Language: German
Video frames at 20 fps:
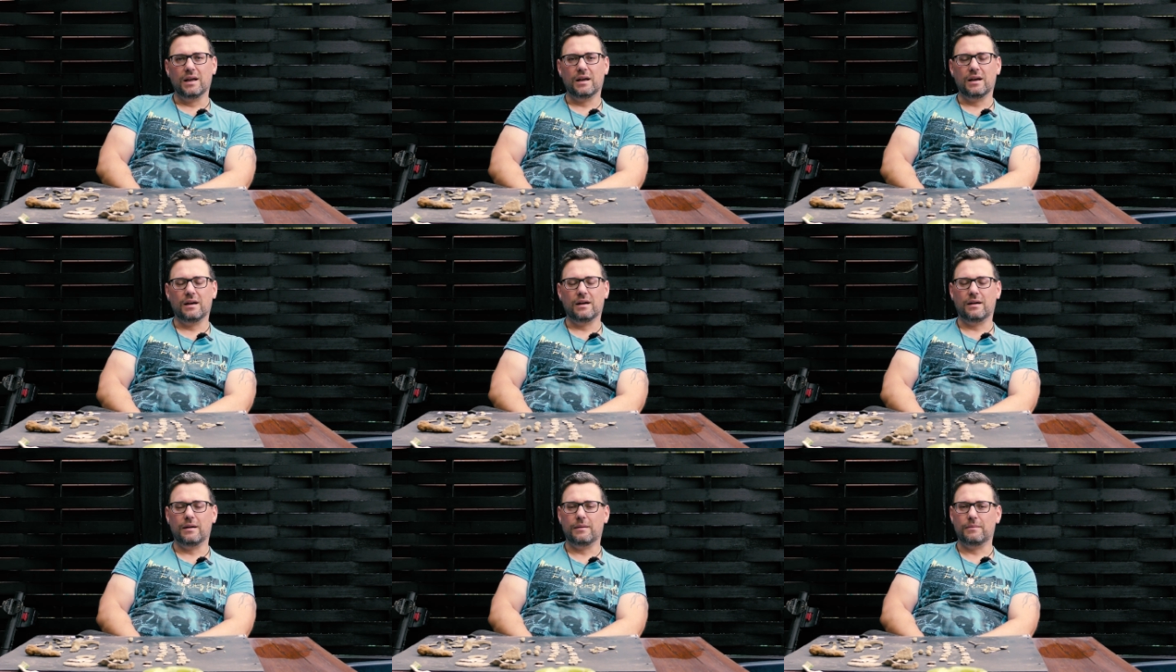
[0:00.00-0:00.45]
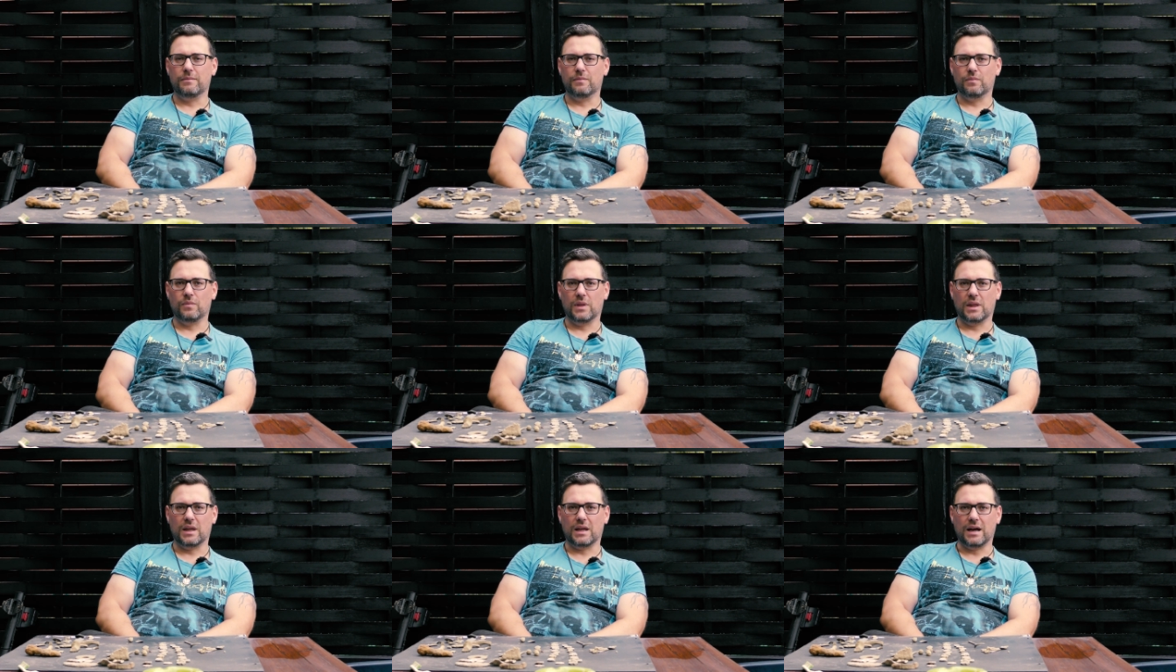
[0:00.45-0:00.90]

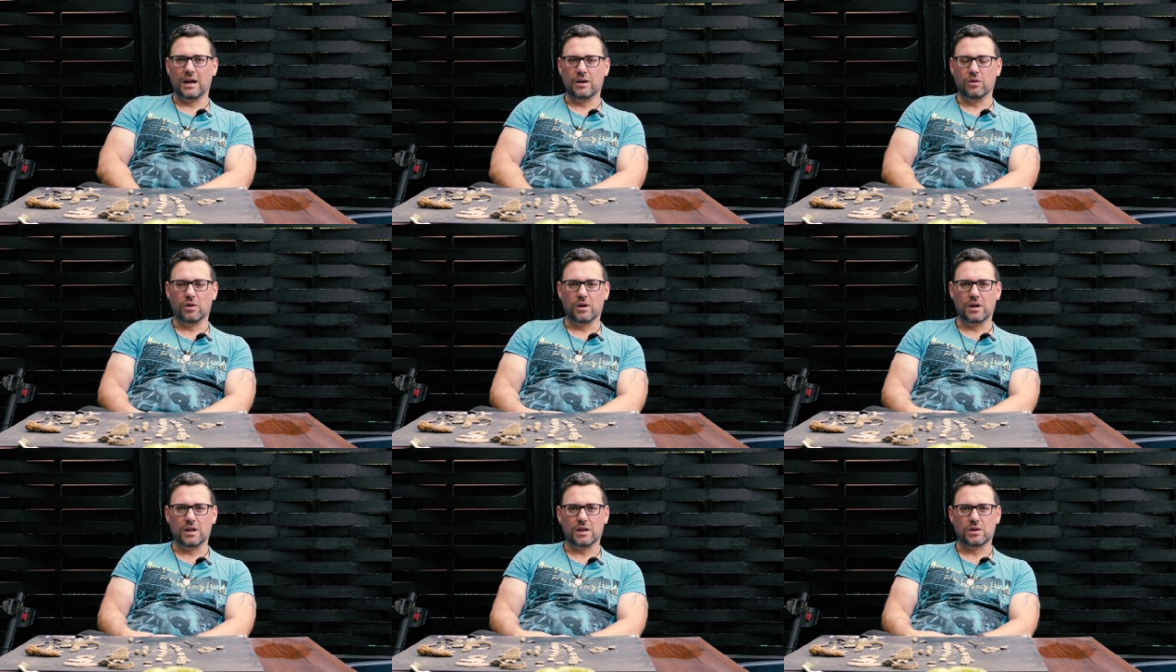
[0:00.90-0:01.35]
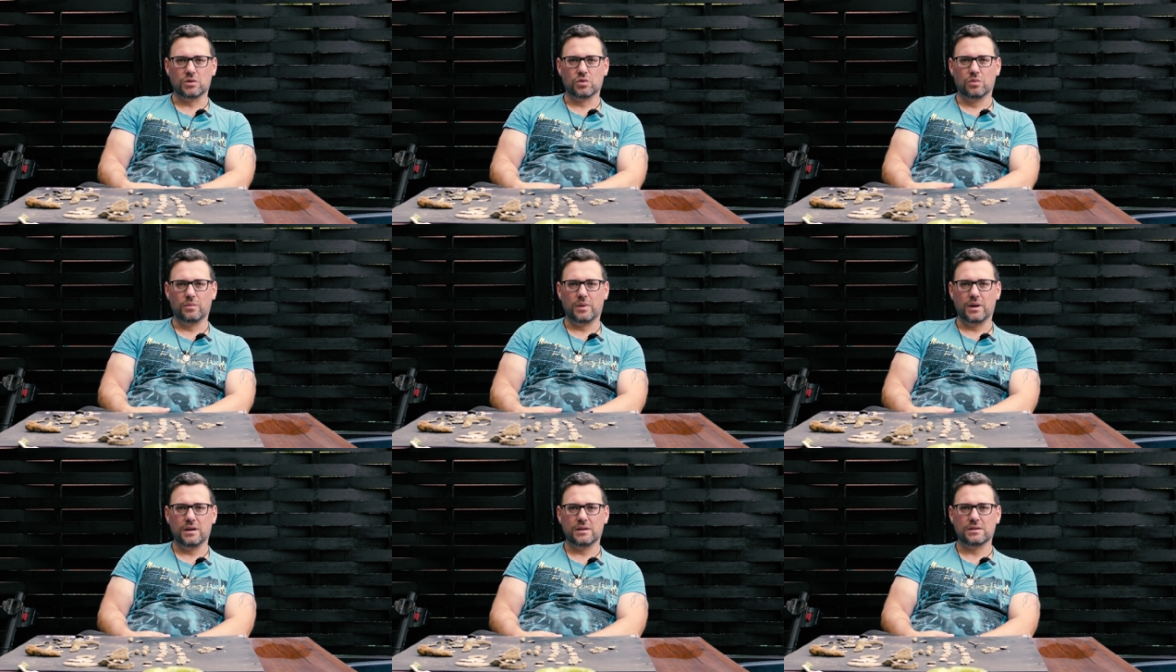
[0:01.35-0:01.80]
ähm, kein ordentlicher
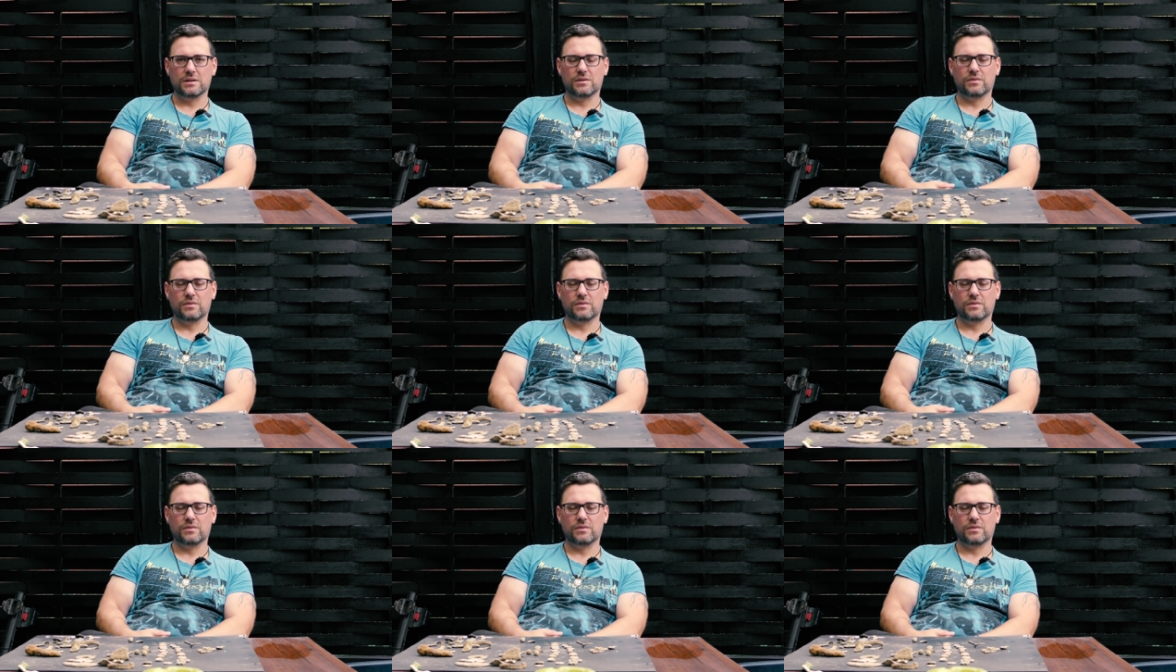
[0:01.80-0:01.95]
Ton bei ist.